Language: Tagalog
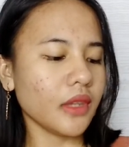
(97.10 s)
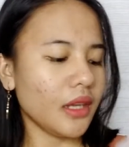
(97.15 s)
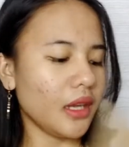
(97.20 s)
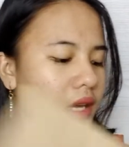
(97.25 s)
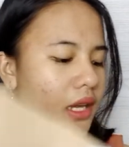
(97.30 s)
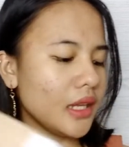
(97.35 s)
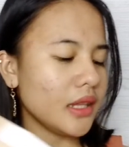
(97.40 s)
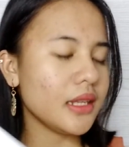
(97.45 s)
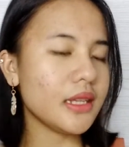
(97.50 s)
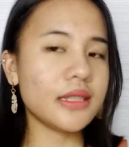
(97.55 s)

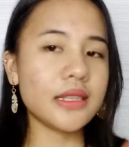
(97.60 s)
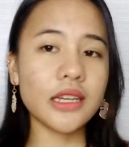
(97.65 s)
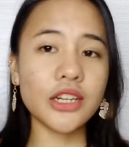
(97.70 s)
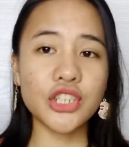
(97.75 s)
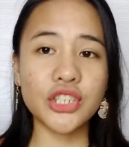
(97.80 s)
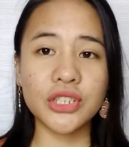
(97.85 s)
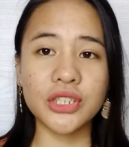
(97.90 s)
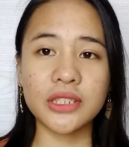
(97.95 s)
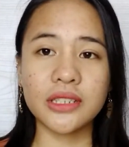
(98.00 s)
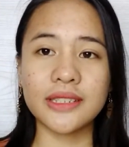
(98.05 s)
And
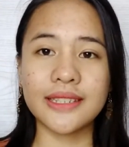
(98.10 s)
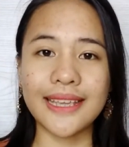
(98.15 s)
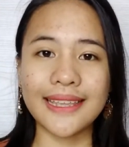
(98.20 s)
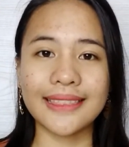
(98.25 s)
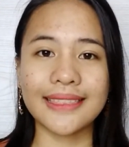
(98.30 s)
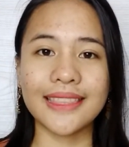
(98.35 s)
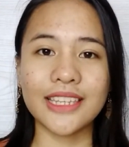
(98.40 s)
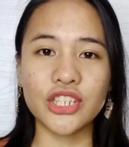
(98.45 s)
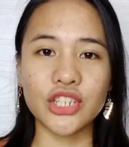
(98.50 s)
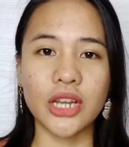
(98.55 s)
isang
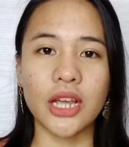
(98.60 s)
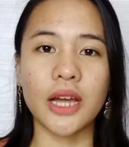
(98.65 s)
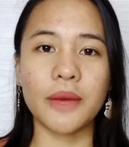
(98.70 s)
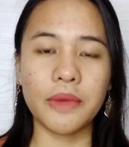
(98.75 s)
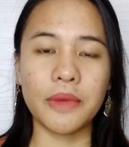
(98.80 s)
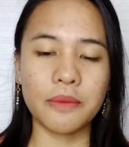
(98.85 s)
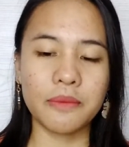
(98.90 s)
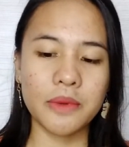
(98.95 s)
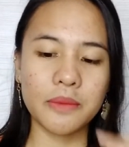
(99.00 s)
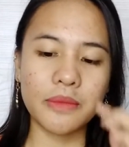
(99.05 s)
set na siya
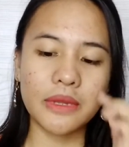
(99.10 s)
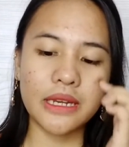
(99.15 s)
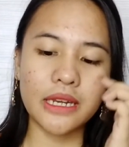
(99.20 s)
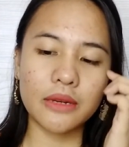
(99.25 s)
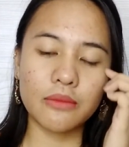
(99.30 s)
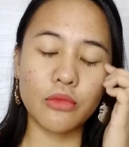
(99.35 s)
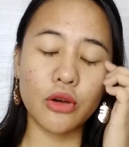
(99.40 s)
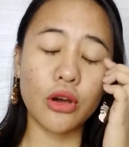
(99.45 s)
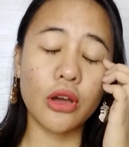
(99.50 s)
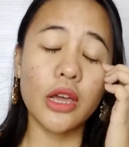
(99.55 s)
kapag
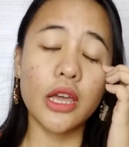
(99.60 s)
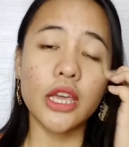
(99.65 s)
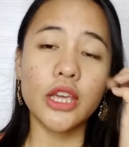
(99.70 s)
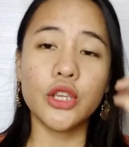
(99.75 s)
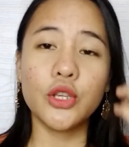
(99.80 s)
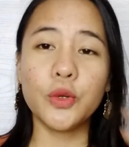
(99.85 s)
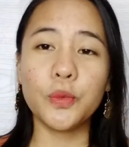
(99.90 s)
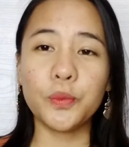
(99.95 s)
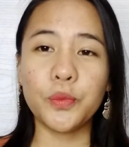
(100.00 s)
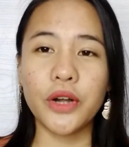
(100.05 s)
bibilhin mo.
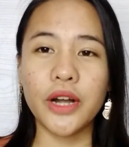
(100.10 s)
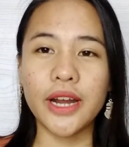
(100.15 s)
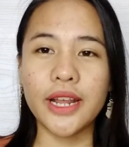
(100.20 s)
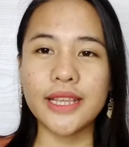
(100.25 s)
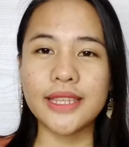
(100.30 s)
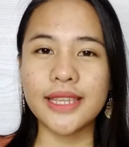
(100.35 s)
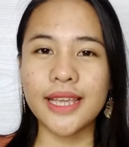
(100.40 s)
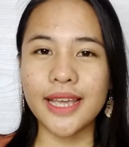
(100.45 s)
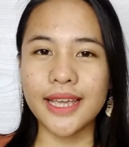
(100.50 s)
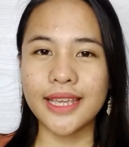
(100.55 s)
Yung
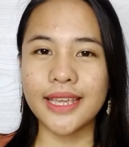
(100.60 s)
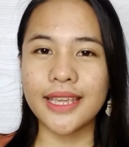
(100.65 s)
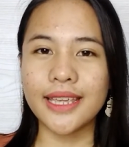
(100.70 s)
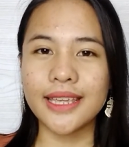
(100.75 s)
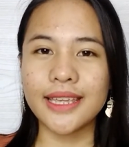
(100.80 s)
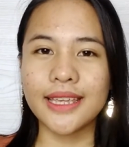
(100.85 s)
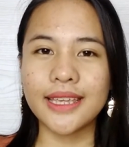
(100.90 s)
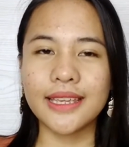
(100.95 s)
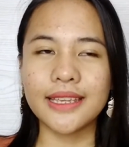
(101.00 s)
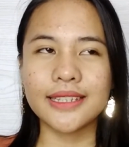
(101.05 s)
price ay
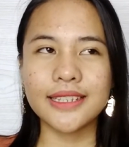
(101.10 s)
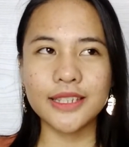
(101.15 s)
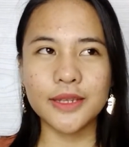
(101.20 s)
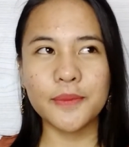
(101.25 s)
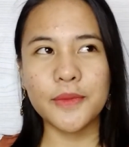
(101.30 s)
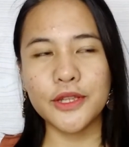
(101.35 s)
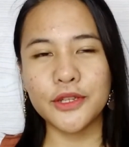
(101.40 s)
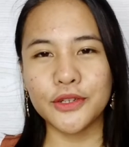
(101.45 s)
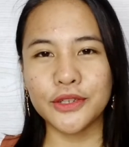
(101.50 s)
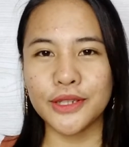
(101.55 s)

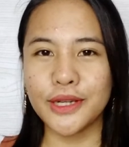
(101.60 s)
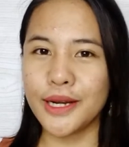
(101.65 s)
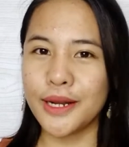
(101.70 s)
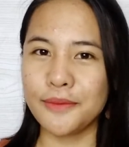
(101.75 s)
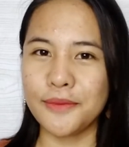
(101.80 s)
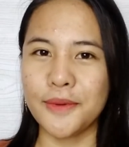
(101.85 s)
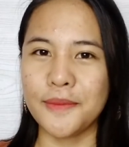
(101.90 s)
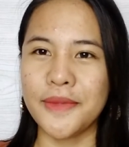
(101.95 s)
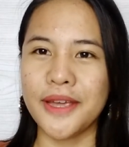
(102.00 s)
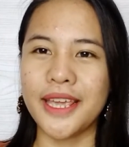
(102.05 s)
sasabihin ko na
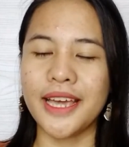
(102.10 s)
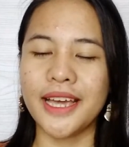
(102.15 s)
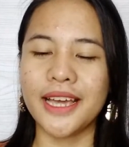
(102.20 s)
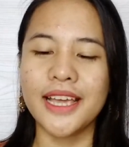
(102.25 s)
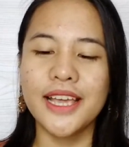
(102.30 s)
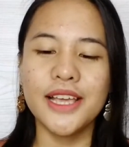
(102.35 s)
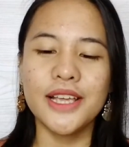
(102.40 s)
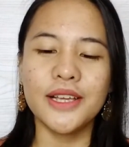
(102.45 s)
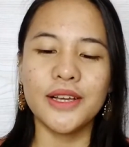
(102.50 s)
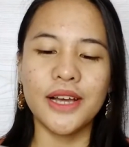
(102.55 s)
lang mamaya.
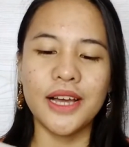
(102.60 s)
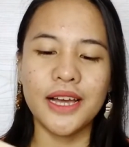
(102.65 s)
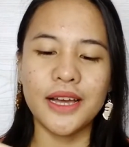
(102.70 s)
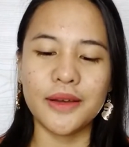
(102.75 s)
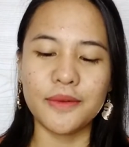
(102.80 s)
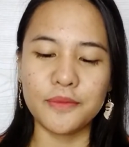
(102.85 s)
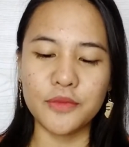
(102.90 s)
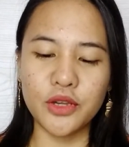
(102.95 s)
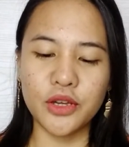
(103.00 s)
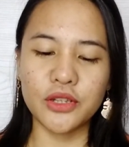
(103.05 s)

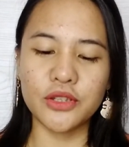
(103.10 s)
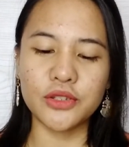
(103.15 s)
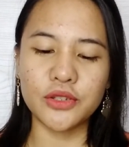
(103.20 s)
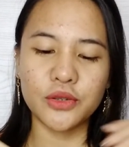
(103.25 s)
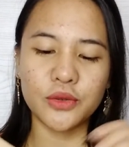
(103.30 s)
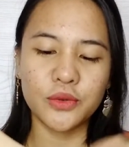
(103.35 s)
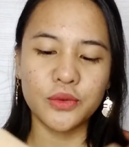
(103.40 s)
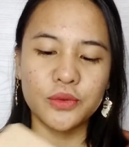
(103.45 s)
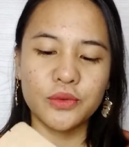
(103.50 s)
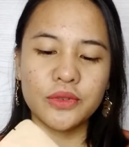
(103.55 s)
Um, yun,
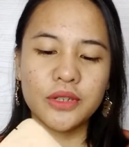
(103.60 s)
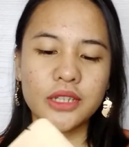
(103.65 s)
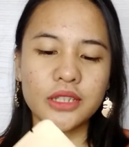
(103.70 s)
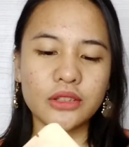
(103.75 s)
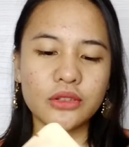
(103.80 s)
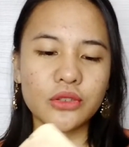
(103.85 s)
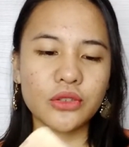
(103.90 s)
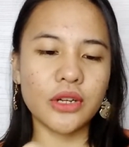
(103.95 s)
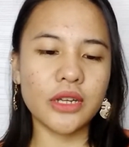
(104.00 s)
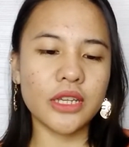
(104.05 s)
so
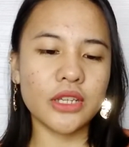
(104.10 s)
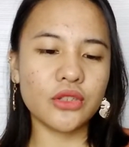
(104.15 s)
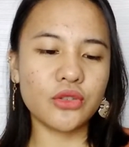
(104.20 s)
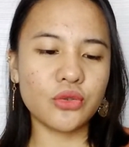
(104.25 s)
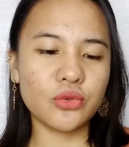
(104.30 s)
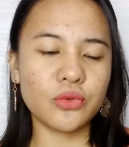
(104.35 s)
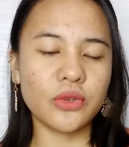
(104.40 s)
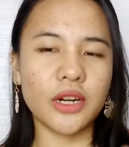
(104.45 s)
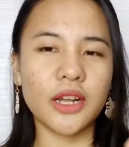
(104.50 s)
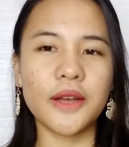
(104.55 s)
ganito ang
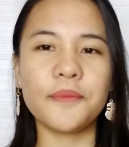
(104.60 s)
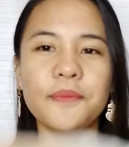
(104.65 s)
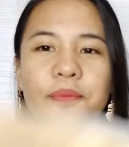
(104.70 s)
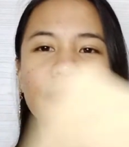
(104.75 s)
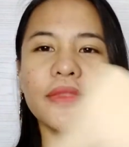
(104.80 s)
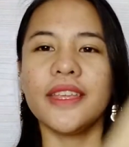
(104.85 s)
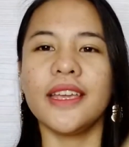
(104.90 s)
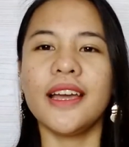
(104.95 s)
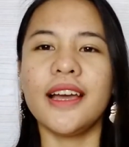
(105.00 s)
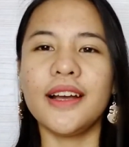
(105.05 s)
itsura.
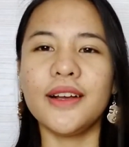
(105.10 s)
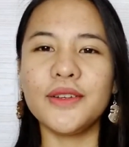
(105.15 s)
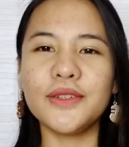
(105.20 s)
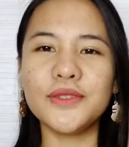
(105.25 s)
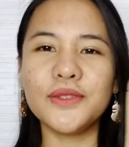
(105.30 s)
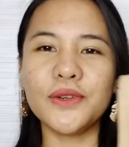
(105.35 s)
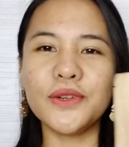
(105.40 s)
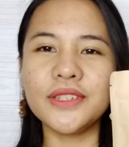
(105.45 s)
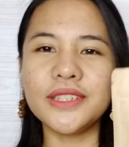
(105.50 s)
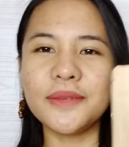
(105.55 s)

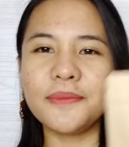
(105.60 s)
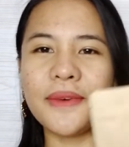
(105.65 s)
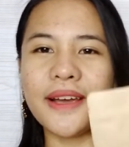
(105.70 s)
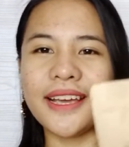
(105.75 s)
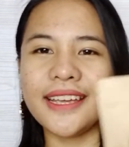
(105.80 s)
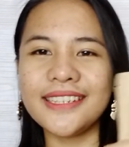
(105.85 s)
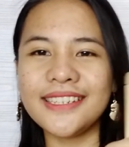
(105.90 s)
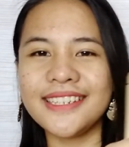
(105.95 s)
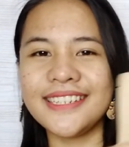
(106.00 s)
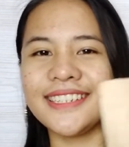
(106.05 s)
Gusto ko sa
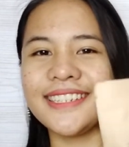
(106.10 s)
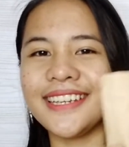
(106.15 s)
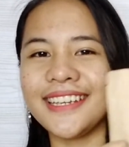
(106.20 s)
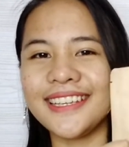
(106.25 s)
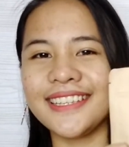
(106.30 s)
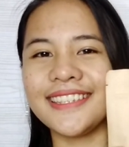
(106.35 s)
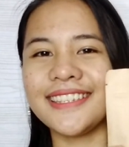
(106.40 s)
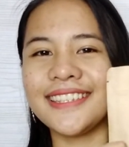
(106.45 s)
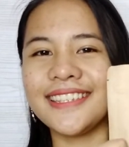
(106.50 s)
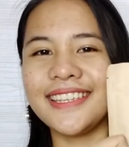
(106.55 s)
packaging niya
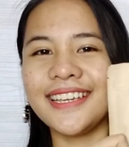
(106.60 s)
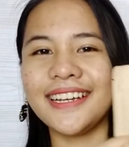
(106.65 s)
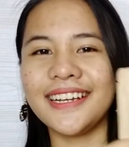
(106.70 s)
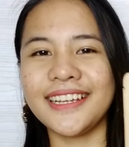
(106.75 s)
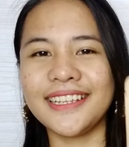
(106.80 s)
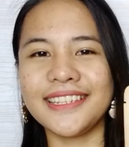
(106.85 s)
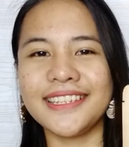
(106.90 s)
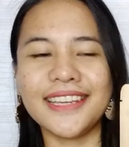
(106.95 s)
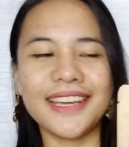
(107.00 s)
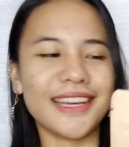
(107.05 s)
is yan
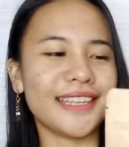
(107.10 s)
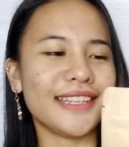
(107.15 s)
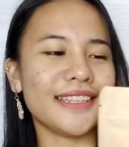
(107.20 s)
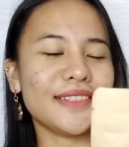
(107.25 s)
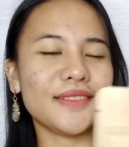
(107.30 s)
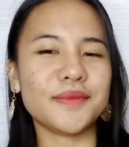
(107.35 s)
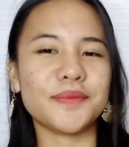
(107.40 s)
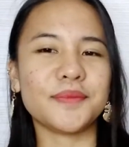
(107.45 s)
ganyan.